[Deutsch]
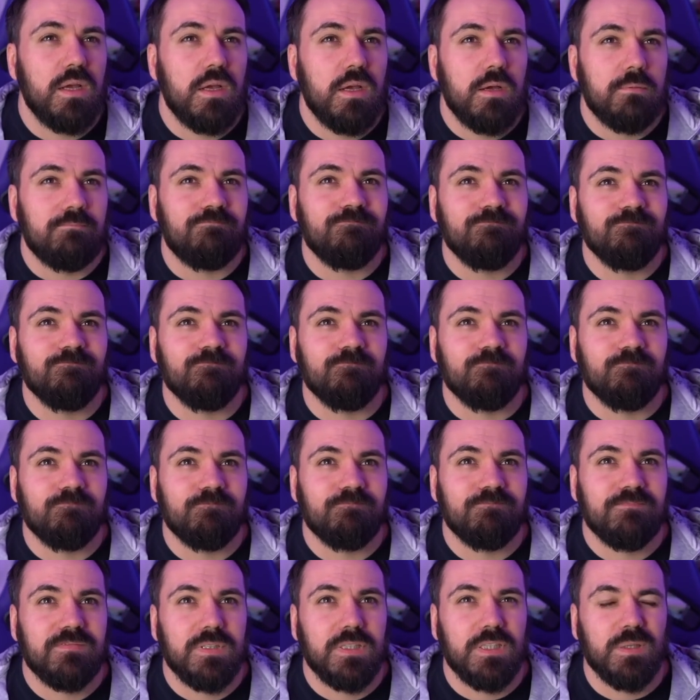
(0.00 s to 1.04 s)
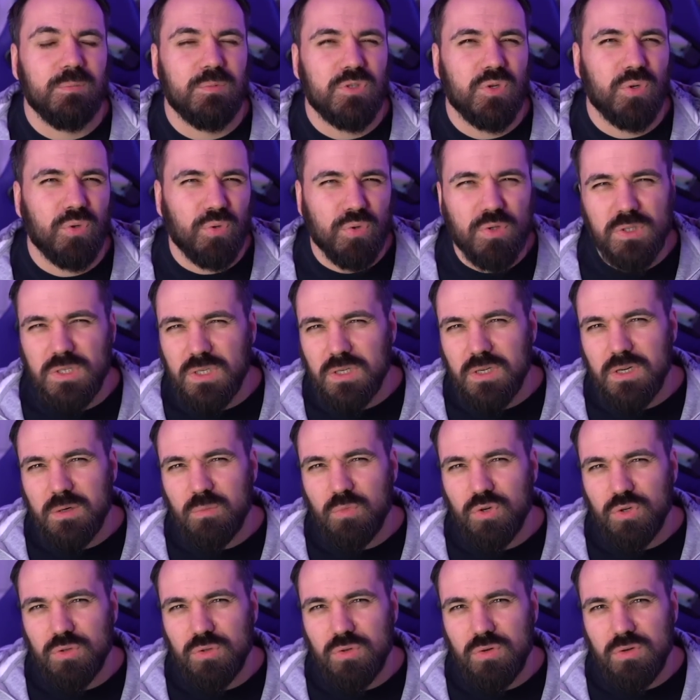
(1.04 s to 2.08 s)
hm, gibt es auch günstigere
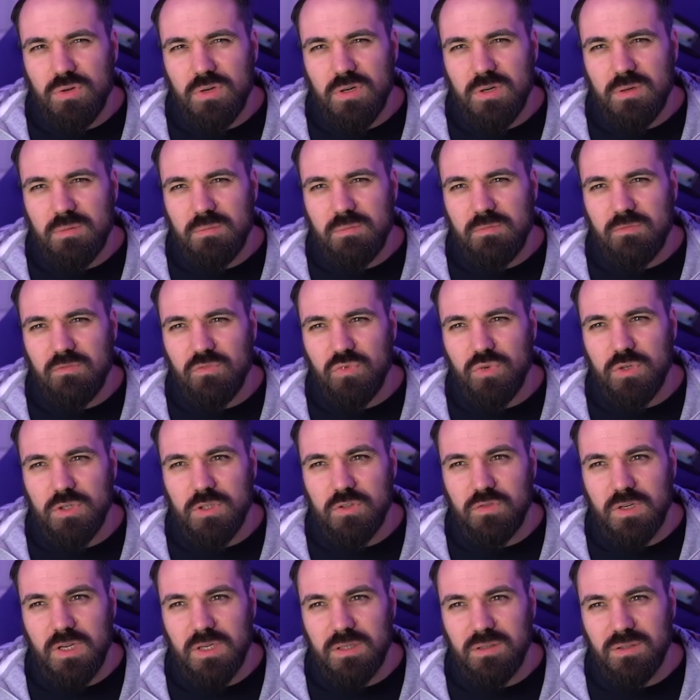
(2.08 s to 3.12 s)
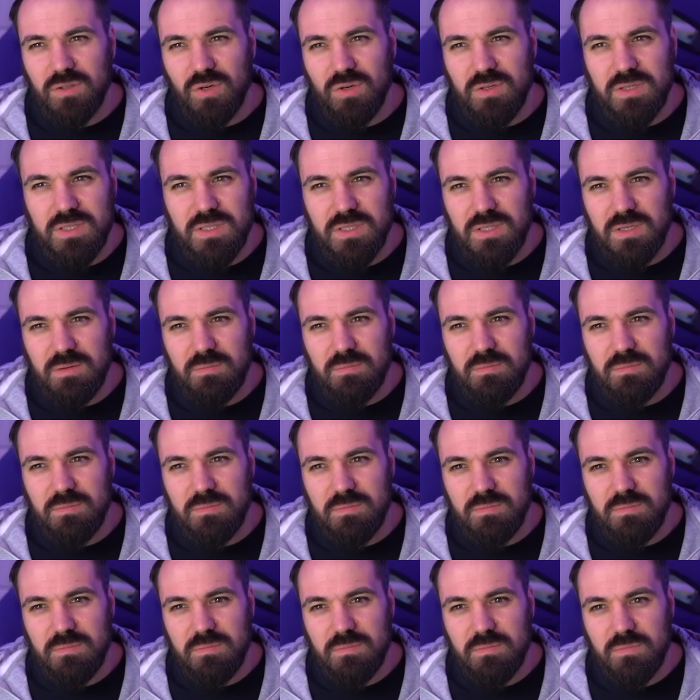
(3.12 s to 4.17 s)
Monitore, wo ich vielleicht trotzdem
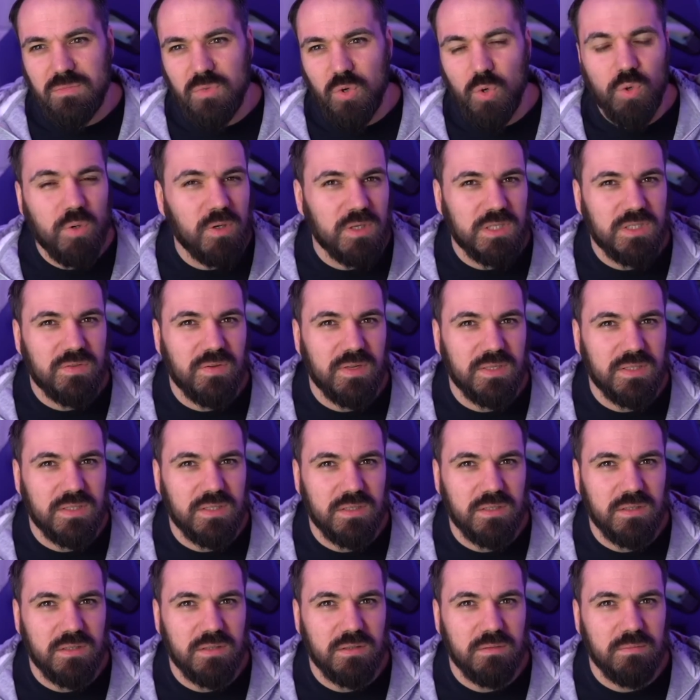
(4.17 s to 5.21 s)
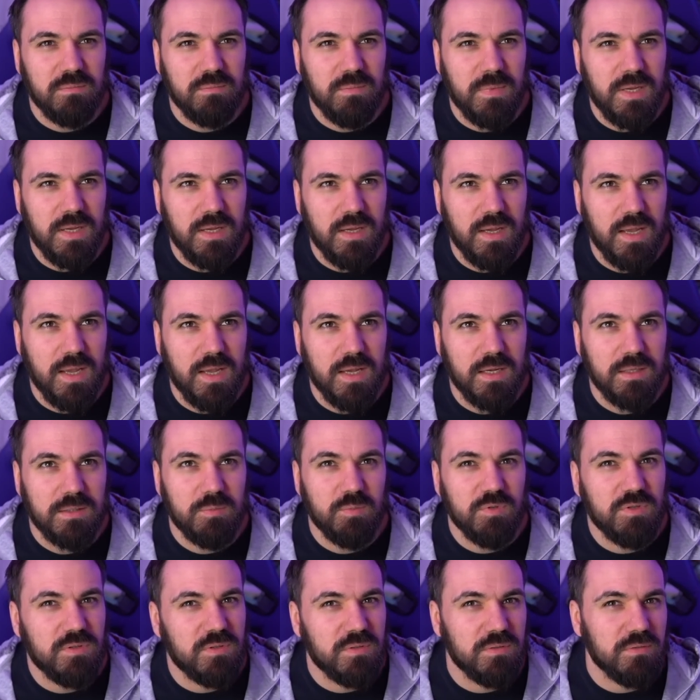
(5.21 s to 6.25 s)
120 Hertz
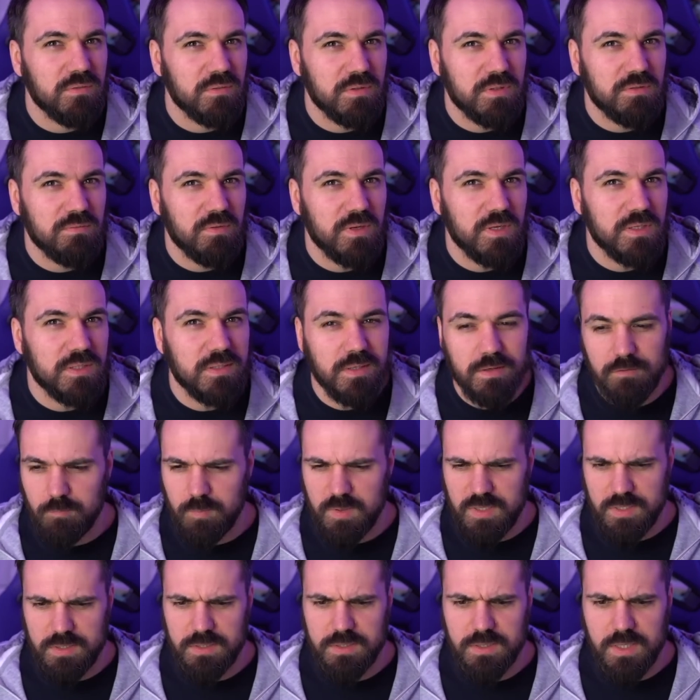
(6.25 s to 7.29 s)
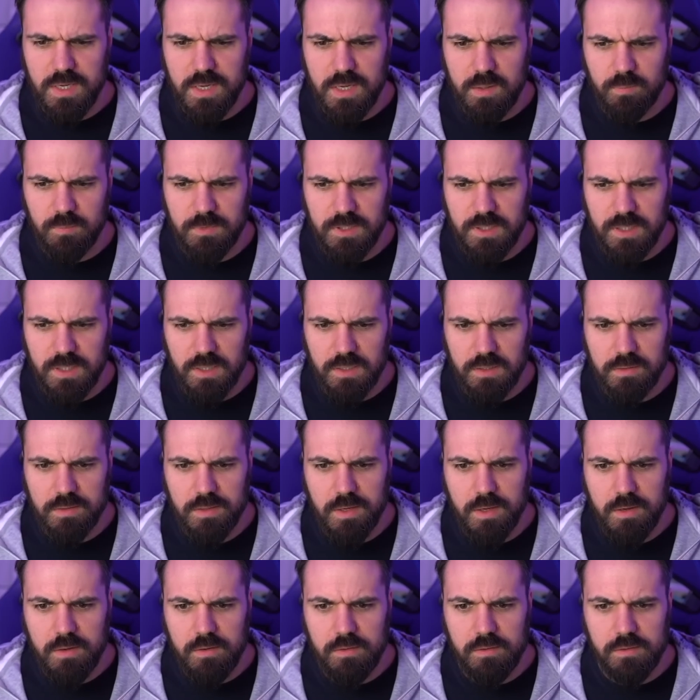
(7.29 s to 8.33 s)
bzw. FPS haben kann,
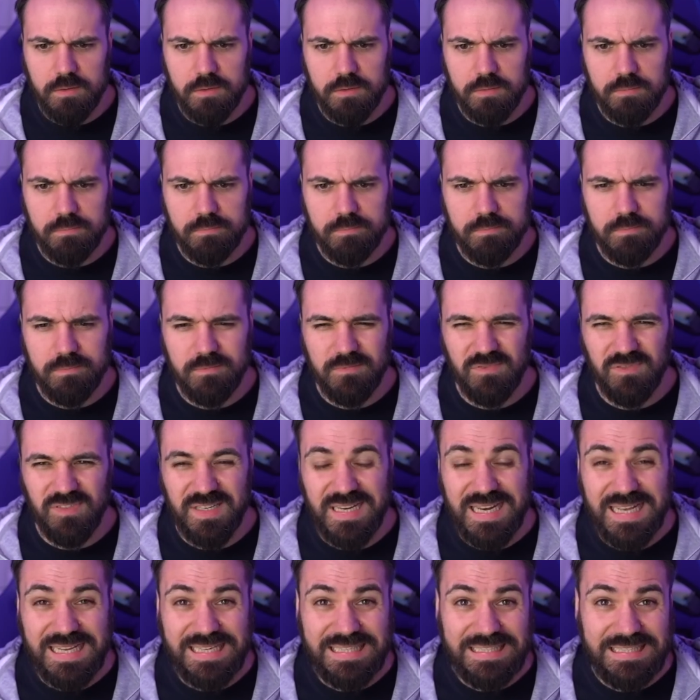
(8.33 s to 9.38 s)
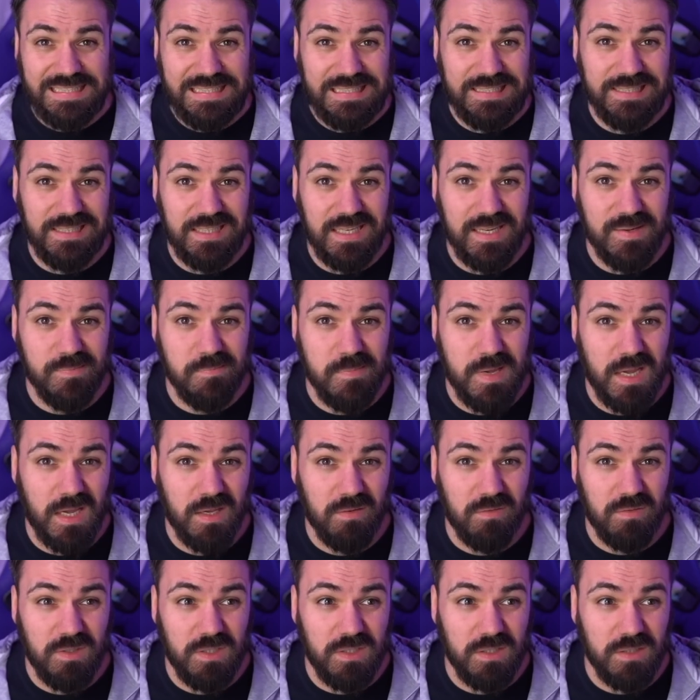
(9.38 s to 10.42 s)
ähm, vielleicht nicht der
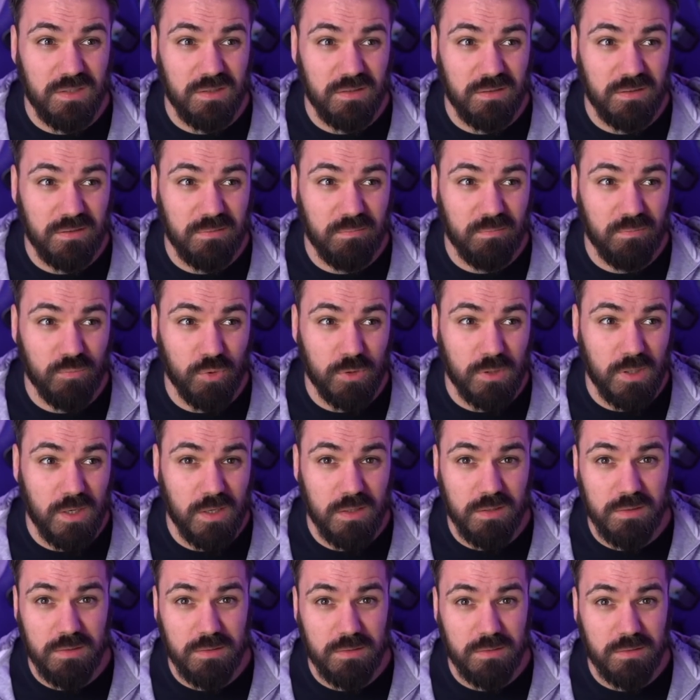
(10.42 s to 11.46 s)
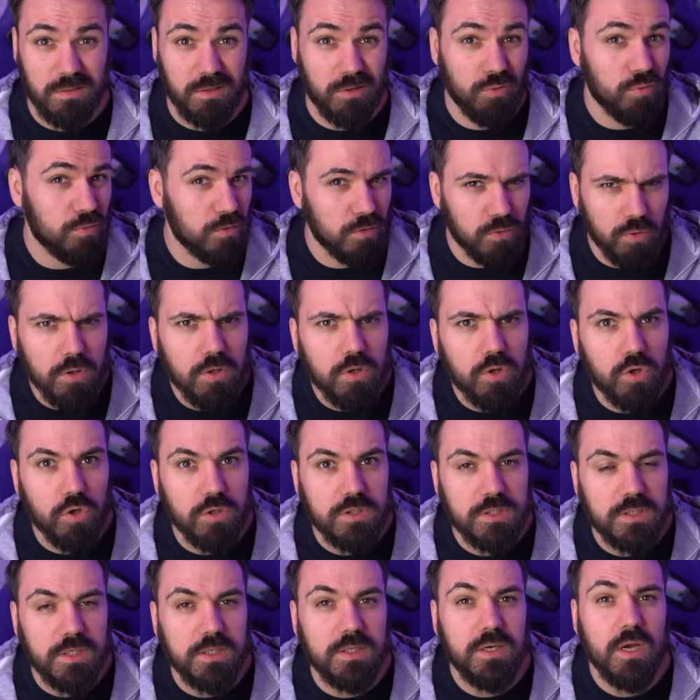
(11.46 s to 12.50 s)
mehr wie oder als 300 Euro
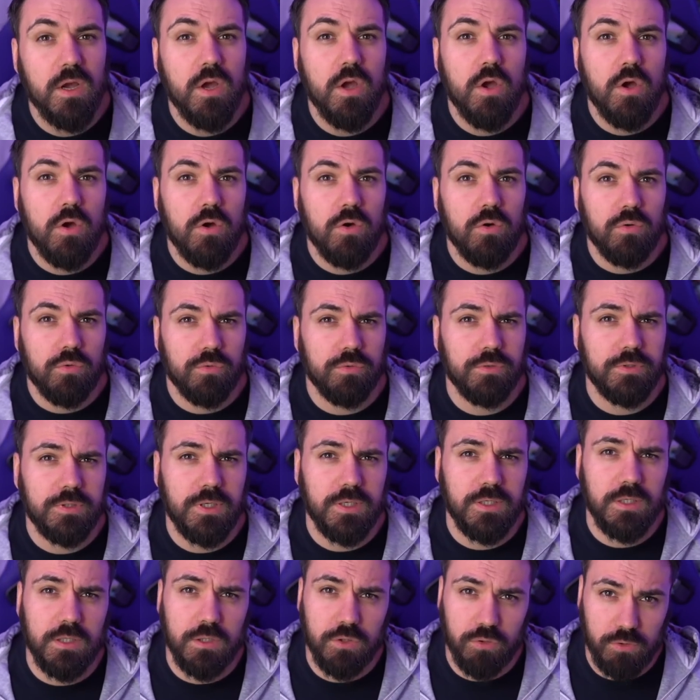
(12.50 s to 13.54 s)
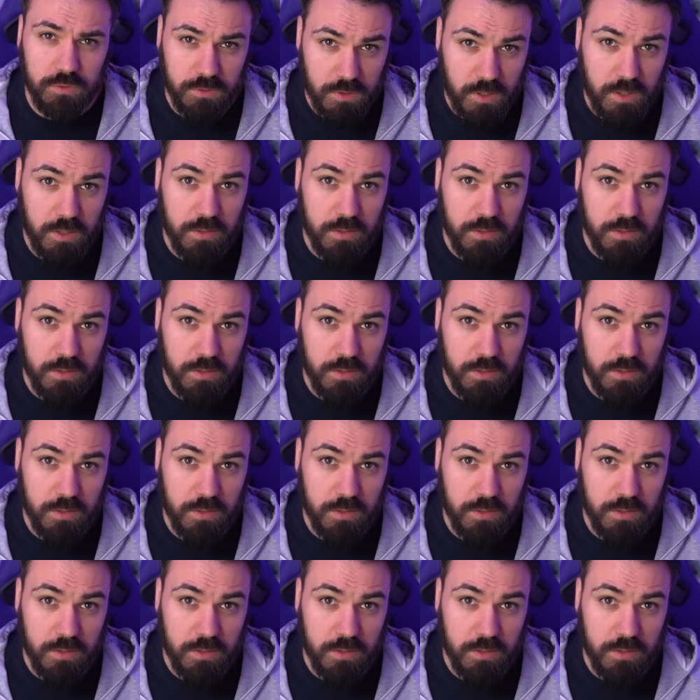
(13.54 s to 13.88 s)
kostet und da gehe ich heute rein.